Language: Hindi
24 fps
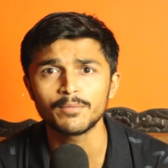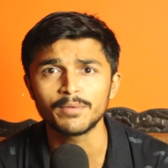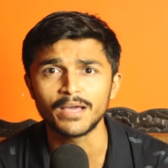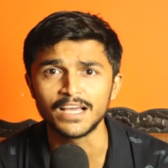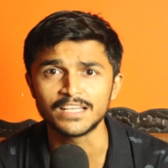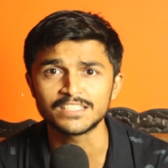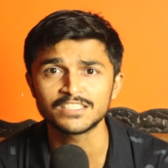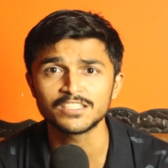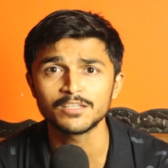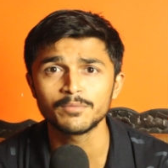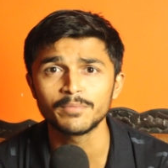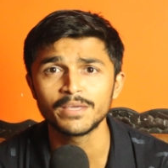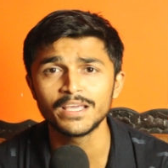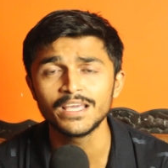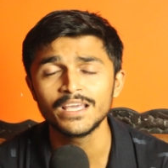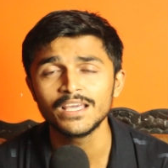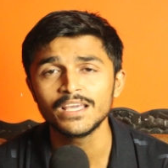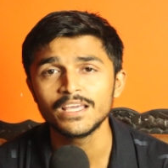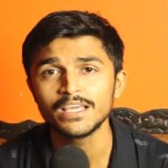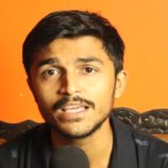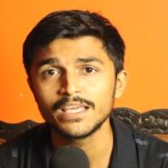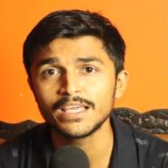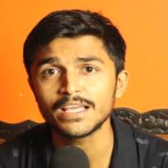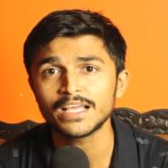अब ऐसे में
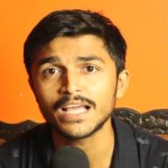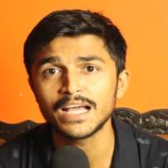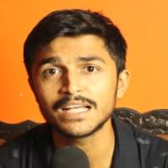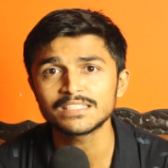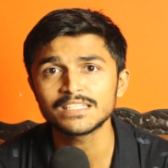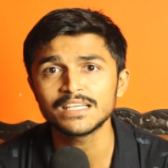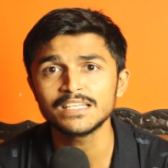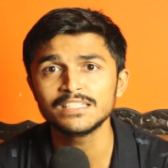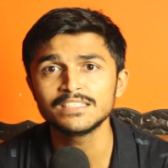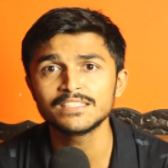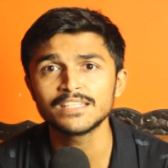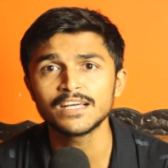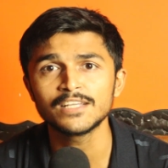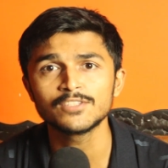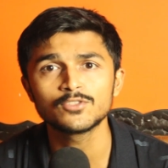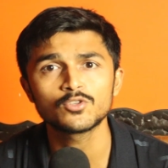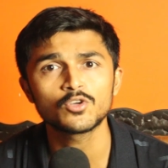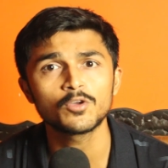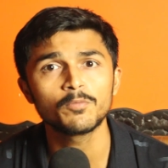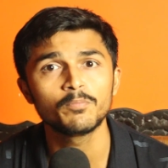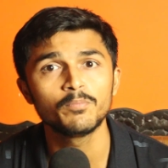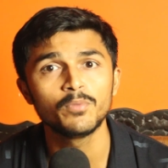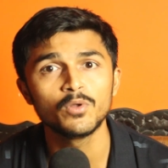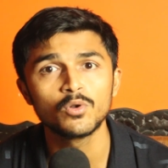एक ऐसा इंसान जो
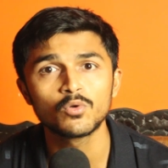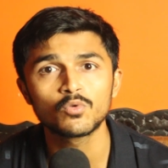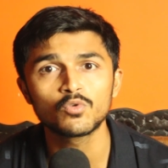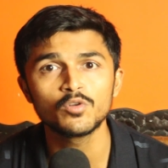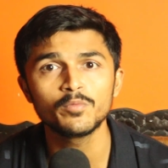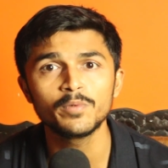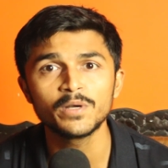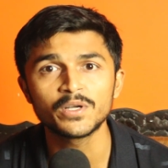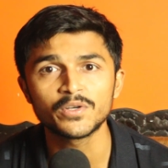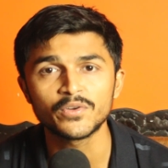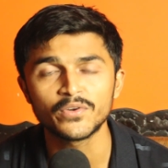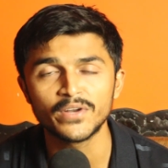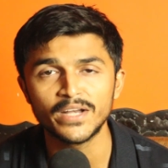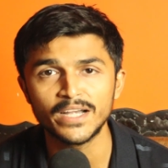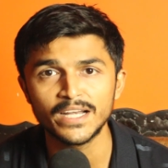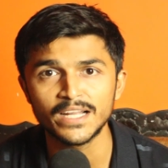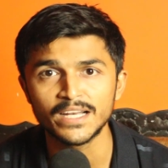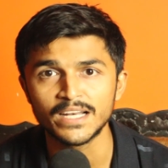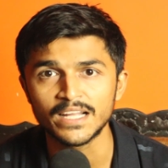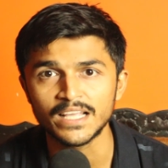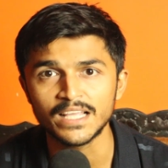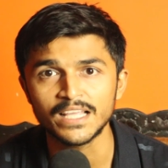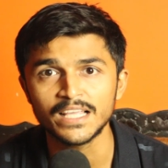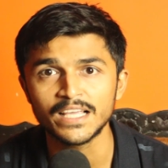कि बिल्कुल भी ट्रेंड
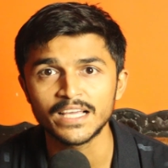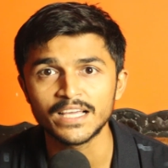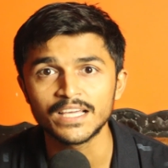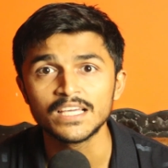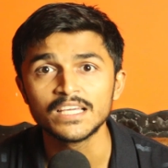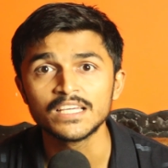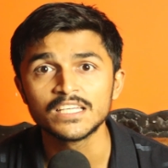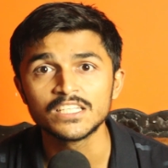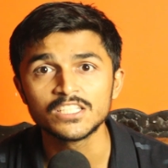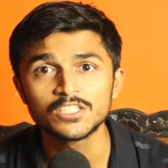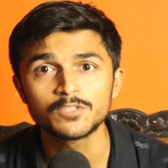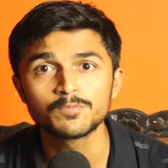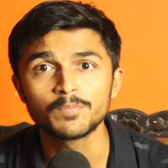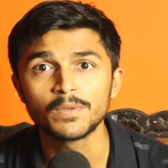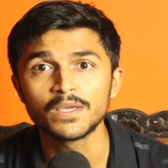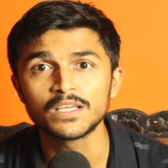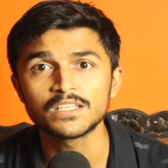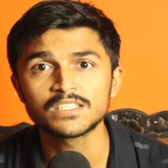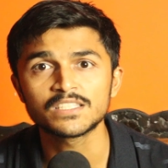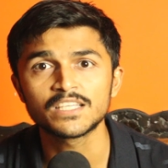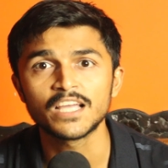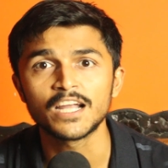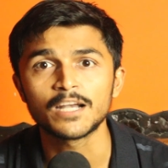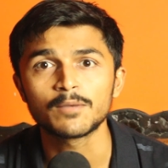नहीं है
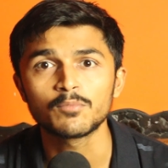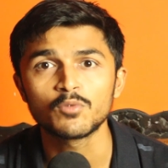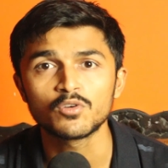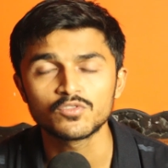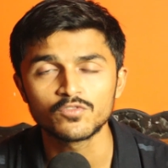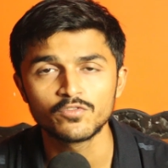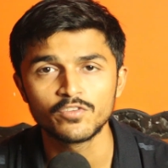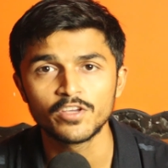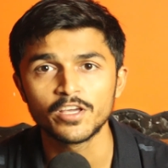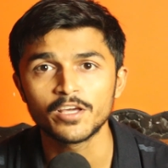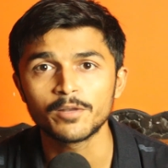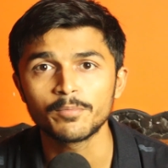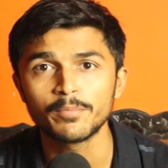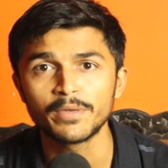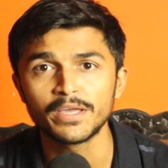स्पेस के एटमोसफेयर